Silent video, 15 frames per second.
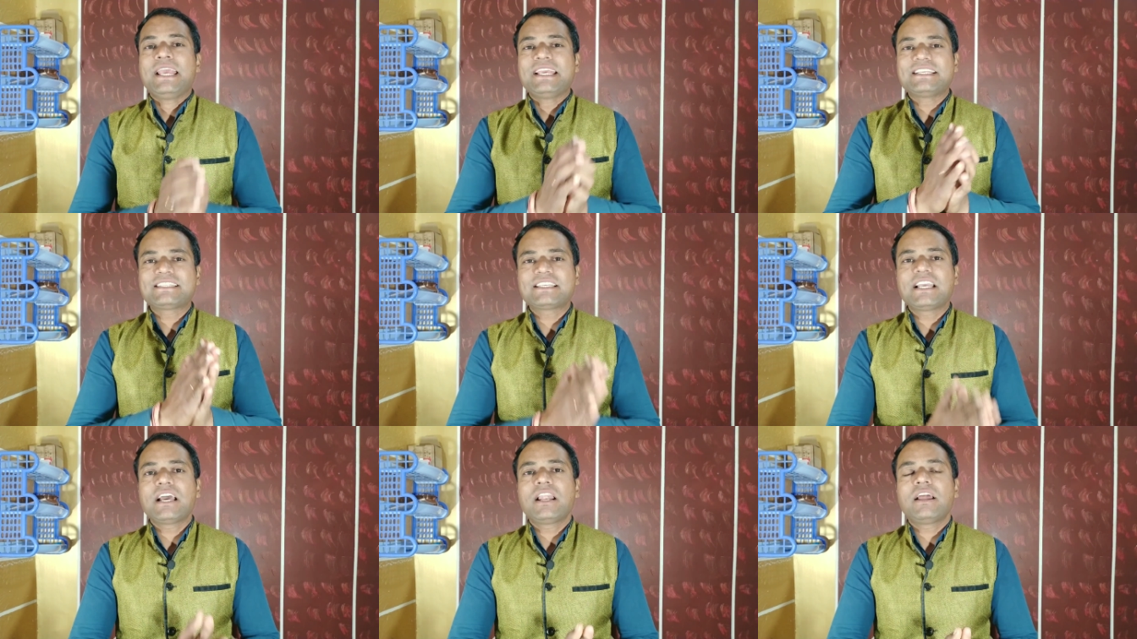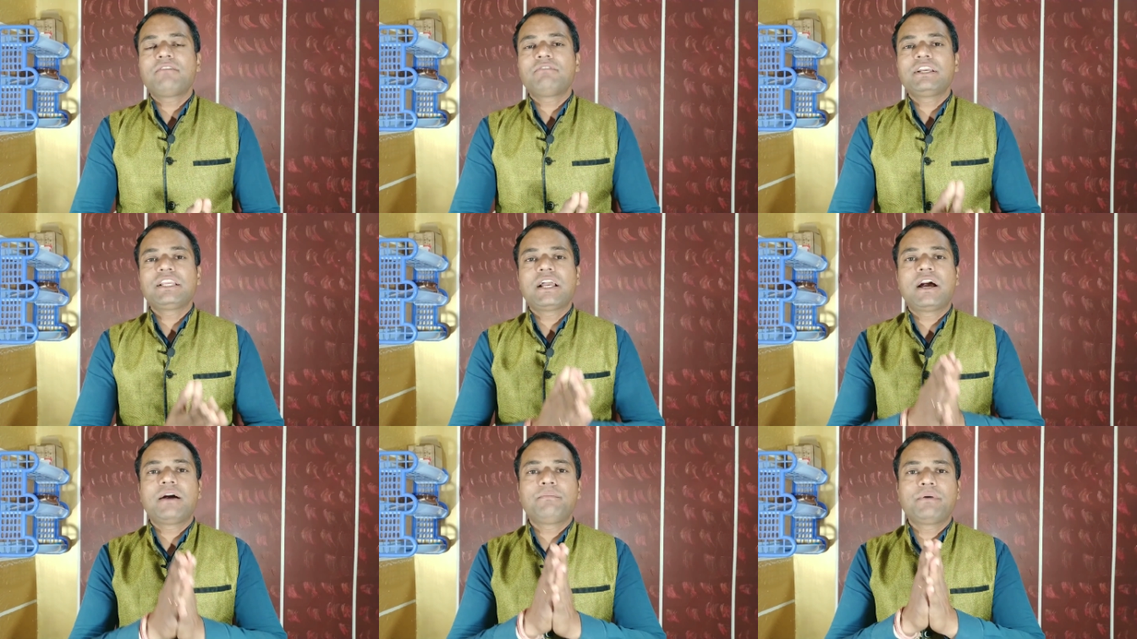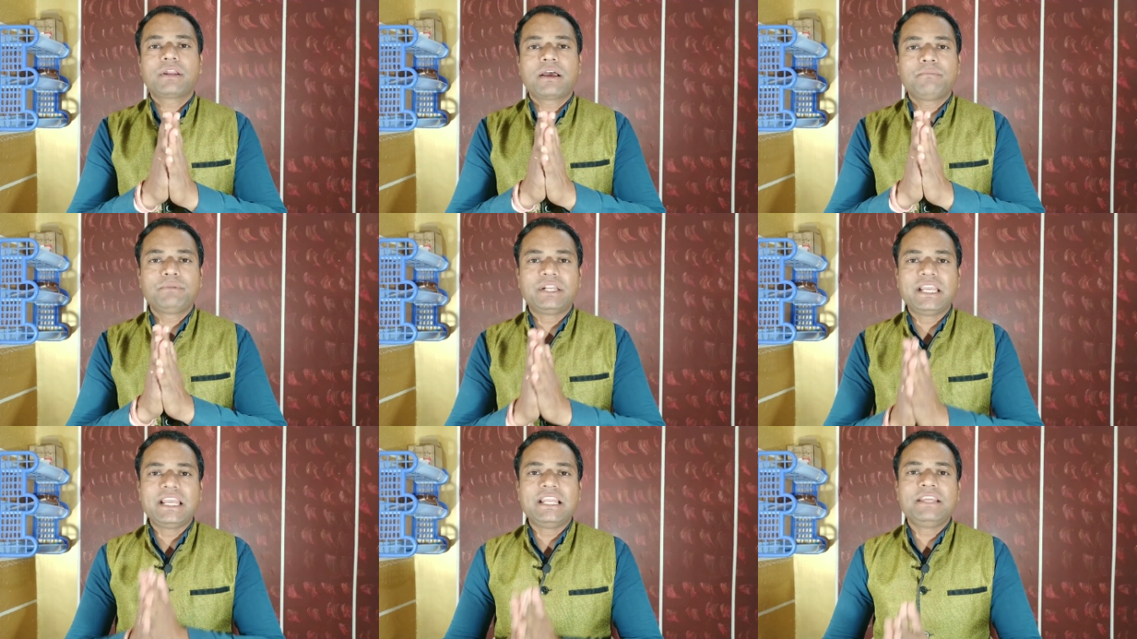इसके अलावा यहाँ पर
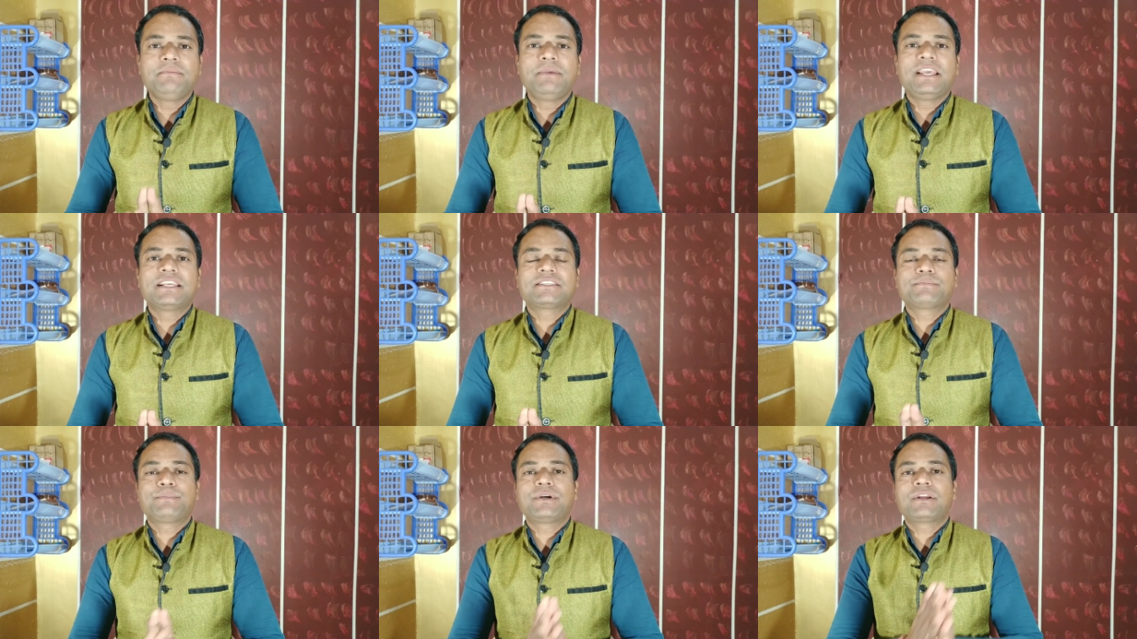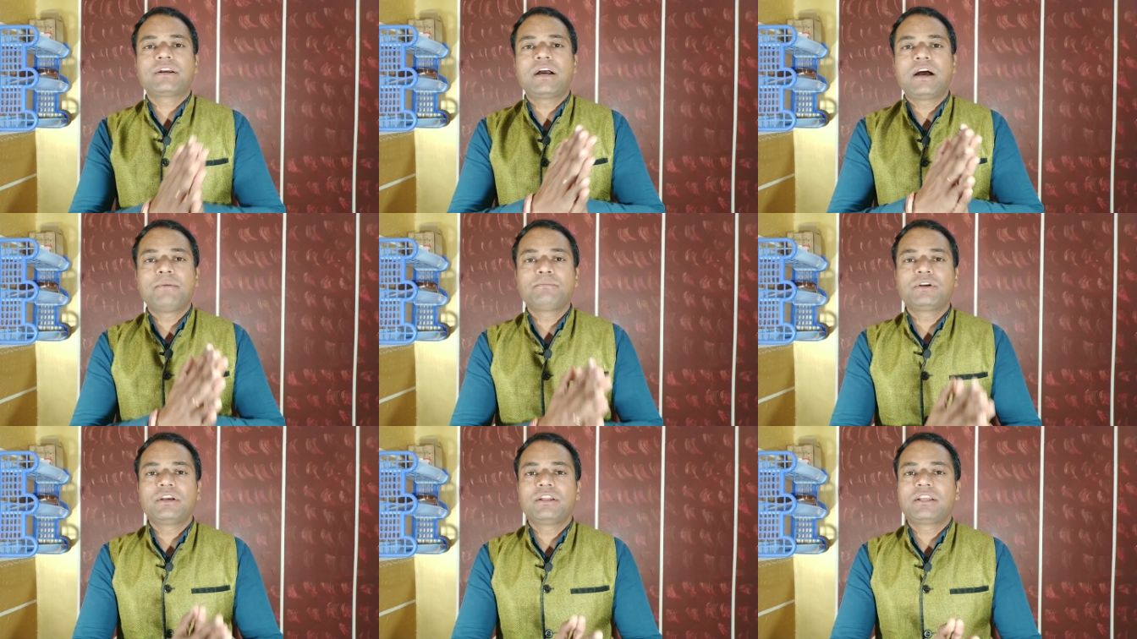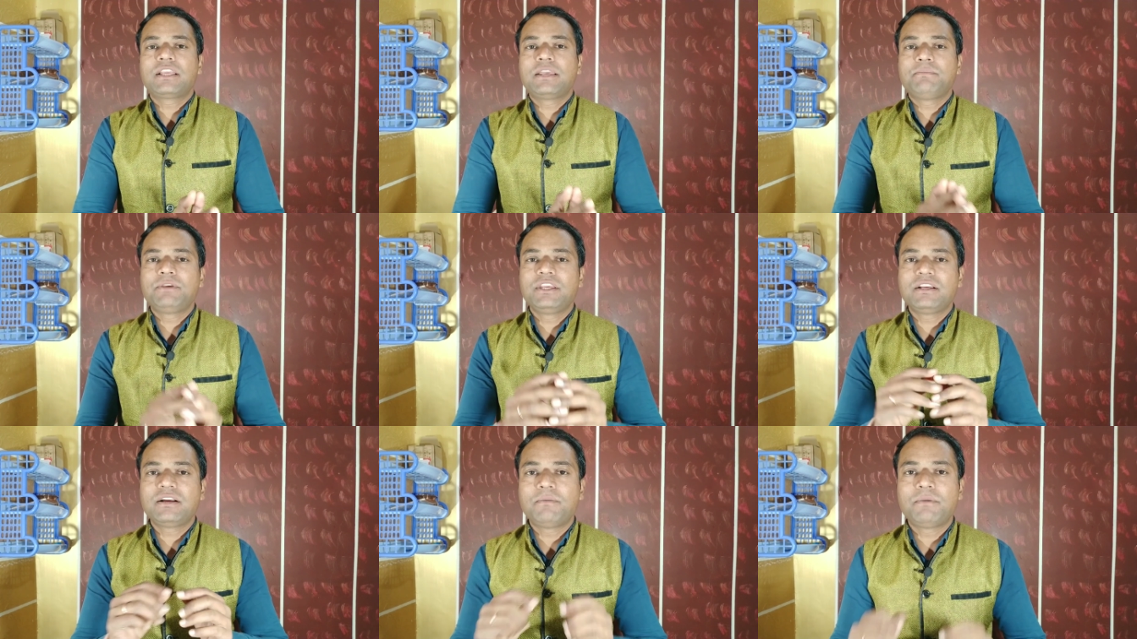आप डेली बेस पर काम करके
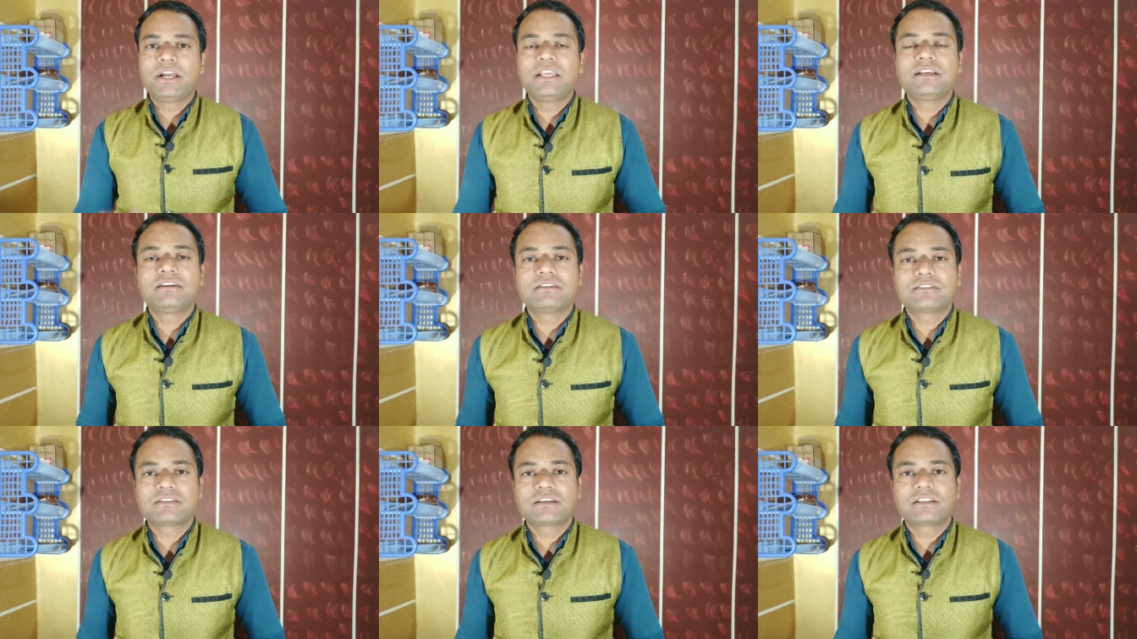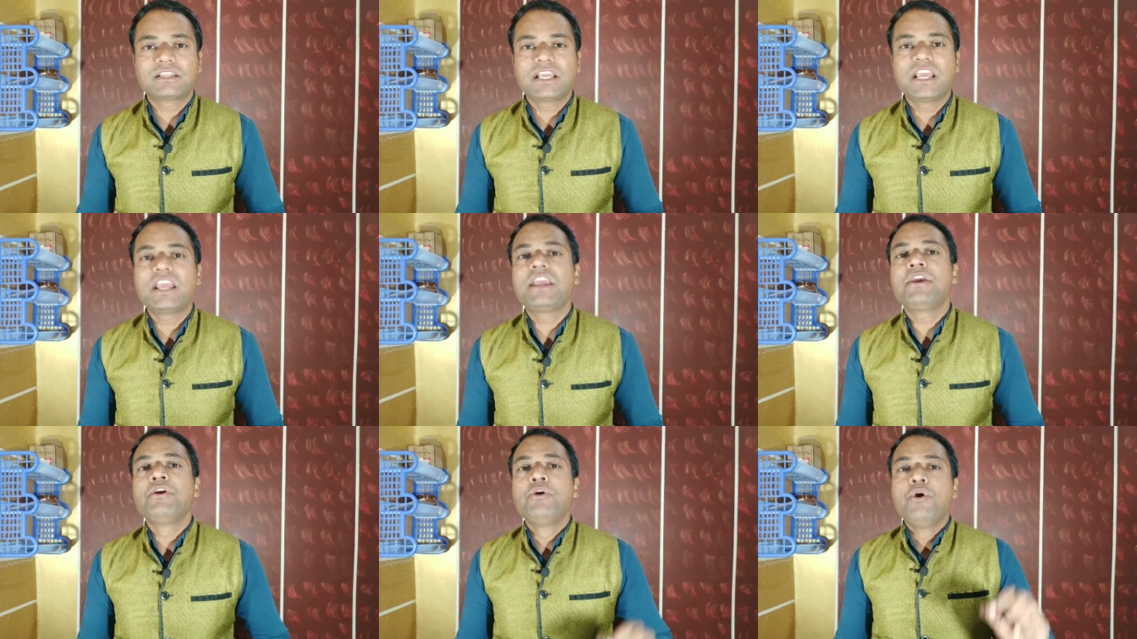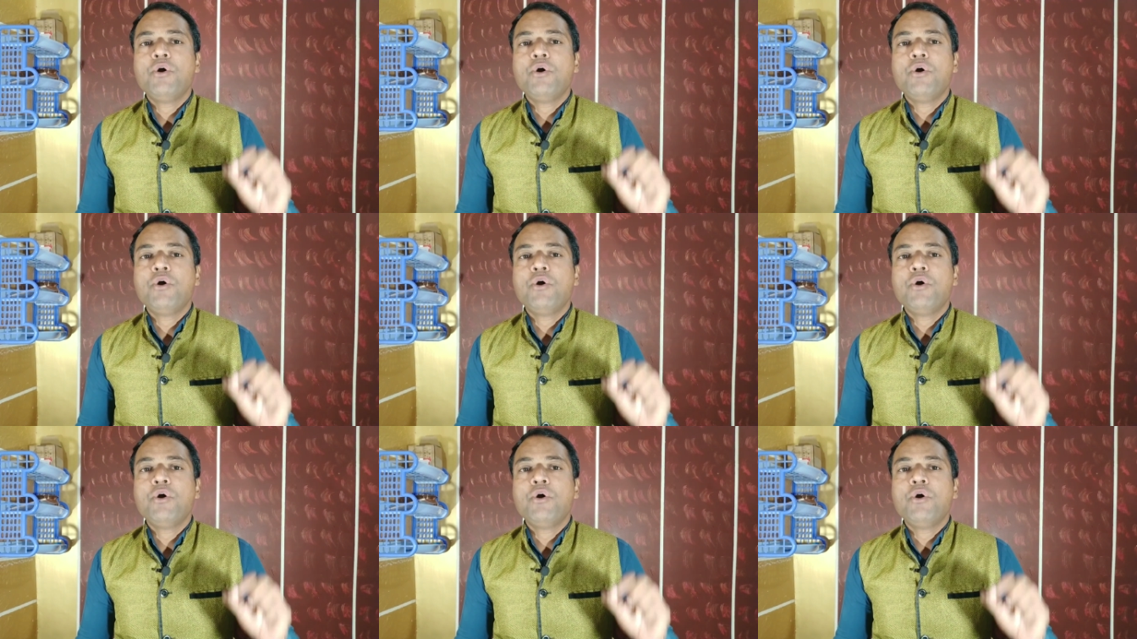भी कमाई कर सकते हैं